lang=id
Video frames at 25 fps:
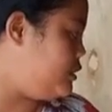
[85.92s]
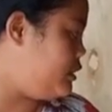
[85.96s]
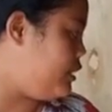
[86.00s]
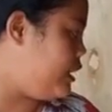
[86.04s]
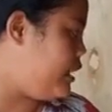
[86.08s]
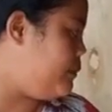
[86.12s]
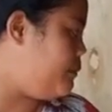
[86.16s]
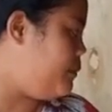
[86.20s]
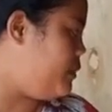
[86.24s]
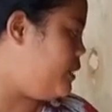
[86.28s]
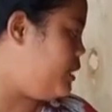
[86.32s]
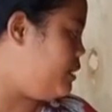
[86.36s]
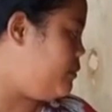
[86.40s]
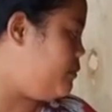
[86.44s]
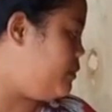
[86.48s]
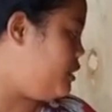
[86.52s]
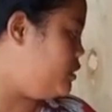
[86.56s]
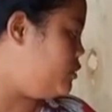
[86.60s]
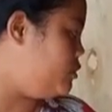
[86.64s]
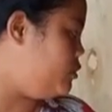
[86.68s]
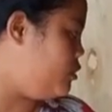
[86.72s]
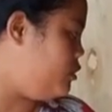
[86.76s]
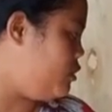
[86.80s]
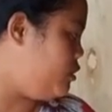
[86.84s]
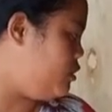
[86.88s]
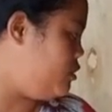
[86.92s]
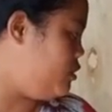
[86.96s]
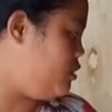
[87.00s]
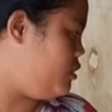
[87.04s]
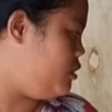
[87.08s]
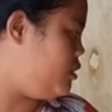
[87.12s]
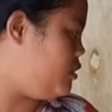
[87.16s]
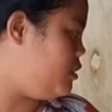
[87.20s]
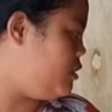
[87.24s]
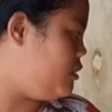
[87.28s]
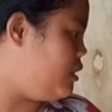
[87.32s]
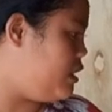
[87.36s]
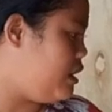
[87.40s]
pasti
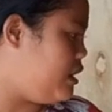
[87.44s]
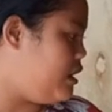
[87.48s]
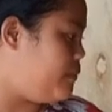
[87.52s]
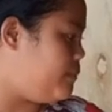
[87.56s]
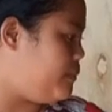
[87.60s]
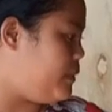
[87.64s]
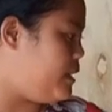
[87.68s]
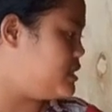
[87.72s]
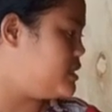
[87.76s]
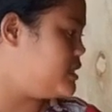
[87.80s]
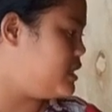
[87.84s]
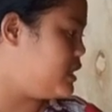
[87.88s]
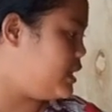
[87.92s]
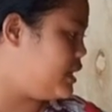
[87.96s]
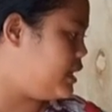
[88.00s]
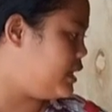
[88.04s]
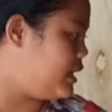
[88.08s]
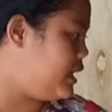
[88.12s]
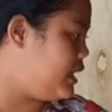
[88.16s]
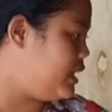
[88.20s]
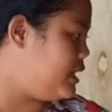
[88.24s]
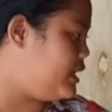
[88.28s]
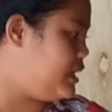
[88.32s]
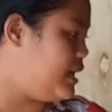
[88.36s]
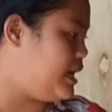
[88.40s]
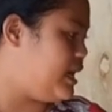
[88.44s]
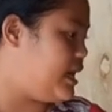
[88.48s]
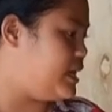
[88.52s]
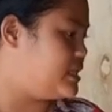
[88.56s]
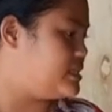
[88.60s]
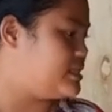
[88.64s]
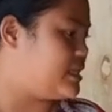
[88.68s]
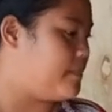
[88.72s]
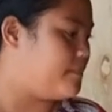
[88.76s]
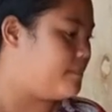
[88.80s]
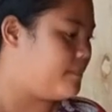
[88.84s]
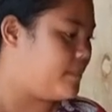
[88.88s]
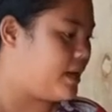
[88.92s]
pasir regenya
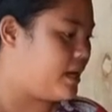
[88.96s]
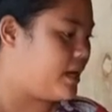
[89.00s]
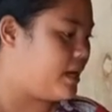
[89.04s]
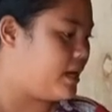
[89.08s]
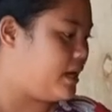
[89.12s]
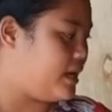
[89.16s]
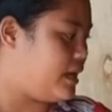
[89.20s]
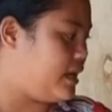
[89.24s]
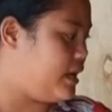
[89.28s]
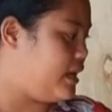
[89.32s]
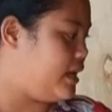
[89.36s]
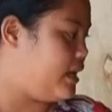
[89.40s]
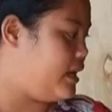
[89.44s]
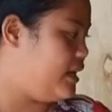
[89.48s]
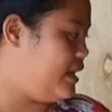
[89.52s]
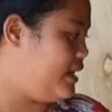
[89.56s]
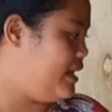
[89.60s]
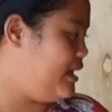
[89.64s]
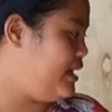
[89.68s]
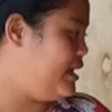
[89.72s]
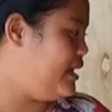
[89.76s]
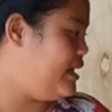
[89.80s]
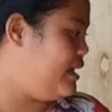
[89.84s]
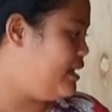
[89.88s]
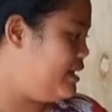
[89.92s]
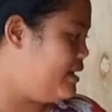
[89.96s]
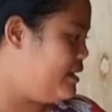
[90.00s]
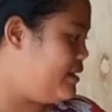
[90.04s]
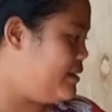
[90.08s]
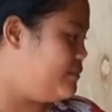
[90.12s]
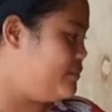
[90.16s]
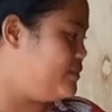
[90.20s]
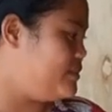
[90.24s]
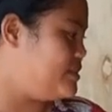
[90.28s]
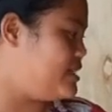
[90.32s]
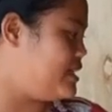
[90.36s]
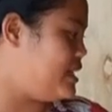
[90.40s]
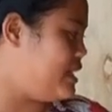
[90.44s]
sampai
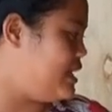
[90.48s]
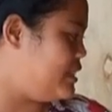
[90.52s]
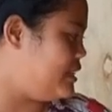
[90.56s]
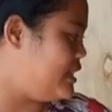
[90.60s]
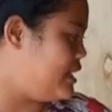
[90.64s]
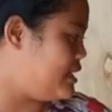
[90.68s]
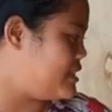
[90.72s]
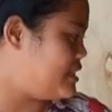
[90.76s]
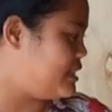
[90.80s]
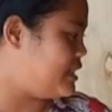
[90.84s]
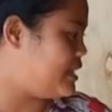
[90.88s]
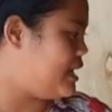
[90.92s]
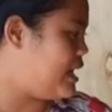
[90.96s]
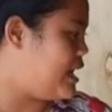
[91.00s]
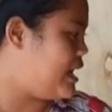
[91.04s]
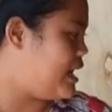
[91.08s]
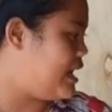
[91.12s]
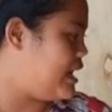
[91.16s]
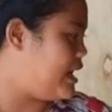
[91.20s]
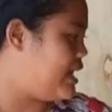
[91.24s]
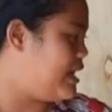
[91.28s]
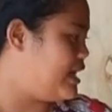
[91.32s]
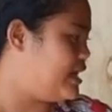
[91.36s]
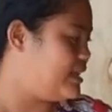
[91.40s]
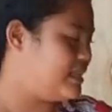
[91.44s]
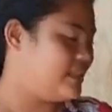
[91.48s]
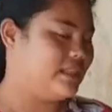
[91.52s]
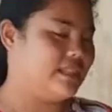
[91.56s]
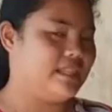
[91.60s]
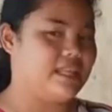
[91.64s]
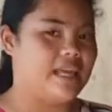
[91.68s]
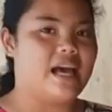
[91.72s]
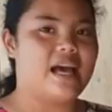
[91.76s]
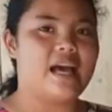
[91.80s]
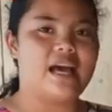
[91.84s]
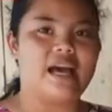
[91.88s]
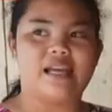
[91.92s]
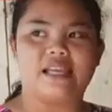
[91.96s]
sekitar setengah
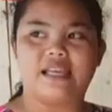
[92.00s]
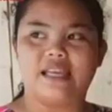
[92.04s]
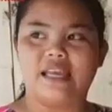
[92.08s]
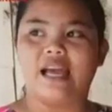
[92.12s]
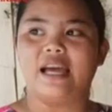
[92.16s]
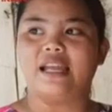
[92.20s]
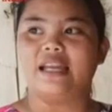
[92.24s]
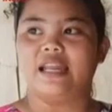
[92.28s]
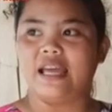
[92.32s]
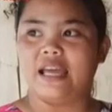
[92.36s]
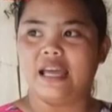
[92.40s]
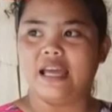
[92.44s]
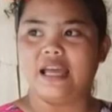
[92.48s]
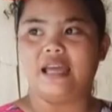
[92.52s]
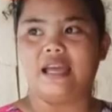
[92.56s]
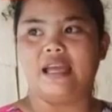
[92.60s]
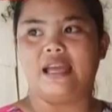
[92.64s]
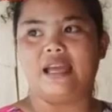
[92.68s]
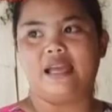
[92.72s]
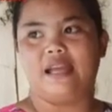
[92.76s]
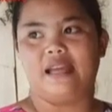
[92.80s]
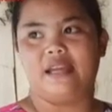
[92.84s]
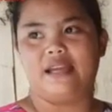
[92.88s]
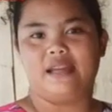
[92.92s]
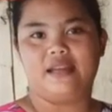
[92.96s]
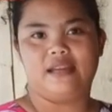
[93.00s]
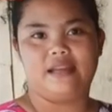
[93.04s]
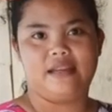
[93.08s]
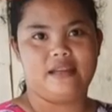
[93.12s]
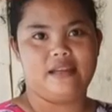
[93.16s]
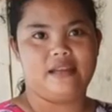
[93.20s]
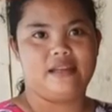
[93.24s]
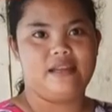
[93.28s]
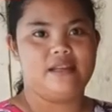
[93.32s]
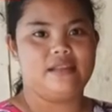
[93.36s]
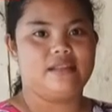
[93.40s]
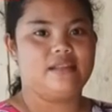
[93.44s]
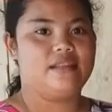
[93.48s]
tiang kaki ade
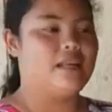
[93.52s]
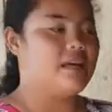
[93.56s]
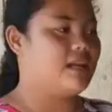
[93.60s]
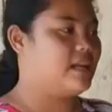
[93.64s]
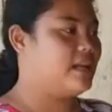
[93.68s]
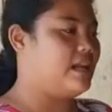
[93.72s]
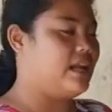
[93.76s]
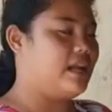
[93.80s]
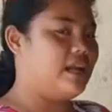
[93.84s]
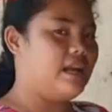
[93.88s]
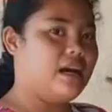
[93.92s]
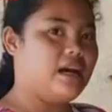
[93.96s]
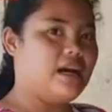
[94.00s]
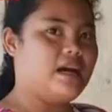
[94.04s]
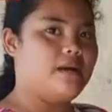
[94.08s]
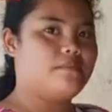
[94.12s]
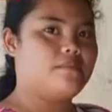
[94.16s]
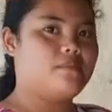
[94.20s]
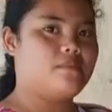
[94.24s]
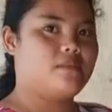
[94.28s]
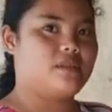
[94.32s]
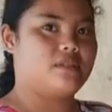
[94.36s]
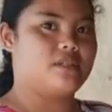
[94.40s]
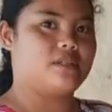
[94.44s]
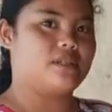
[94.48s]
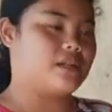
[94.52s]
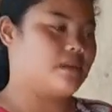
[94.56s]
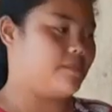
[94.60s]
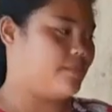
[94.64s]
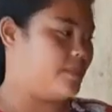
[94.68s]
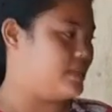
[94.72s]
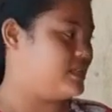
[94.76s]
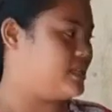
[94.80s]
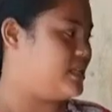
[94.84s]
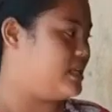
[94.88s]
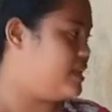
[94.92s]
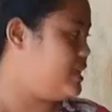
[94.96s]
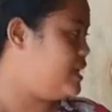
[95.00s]
dari dalam sampai
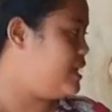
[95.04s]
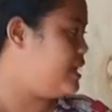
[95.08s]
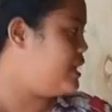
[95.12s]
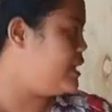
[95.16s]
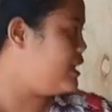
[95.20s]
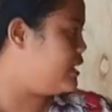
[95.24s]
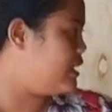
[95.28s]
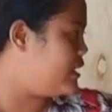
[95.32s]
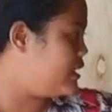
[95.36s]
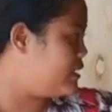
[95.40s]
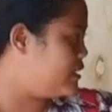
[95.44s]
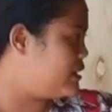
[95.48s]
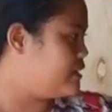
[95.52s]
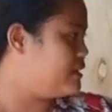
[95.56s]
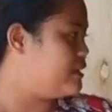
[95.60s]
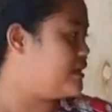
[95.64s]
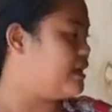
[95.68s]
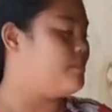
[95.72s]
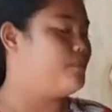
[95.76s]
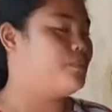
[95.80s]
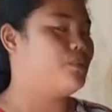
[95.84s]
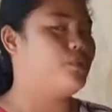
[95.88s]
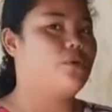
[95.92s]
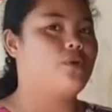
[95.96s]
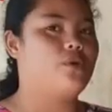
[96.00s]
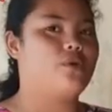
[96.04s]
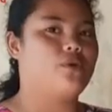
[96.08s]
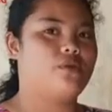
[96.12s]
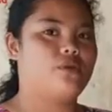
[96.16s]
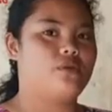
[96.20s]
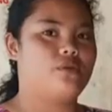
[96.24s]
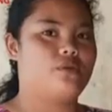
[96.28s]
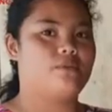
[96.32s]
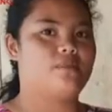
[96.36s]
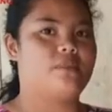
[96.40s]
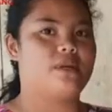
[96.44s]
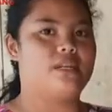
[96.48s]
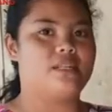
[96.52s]
sini dapur
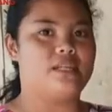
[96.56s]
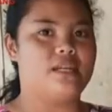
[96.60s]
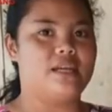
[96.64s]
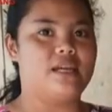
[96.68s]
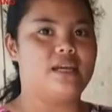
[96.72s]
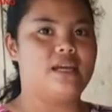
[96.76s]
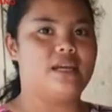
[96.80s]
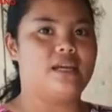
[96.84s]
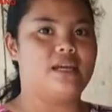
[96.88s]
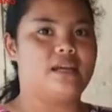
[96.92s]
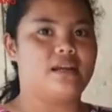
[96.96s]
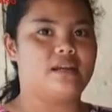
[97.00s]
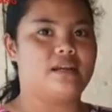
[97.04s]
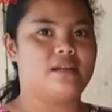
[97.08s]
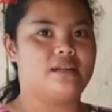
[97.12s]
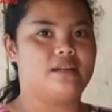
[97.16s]
banjir